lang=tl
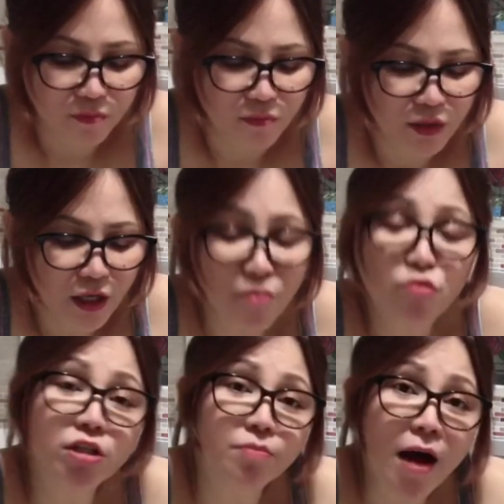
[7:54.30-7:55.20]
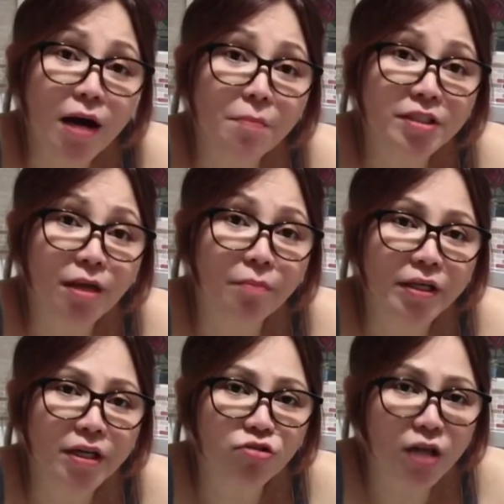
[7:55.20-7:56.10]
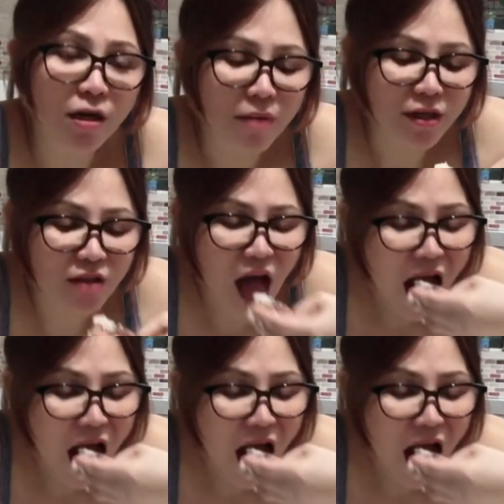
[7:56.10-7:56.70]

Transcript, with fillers: Kaya bukas makakapasyal pa rin ako sa labas.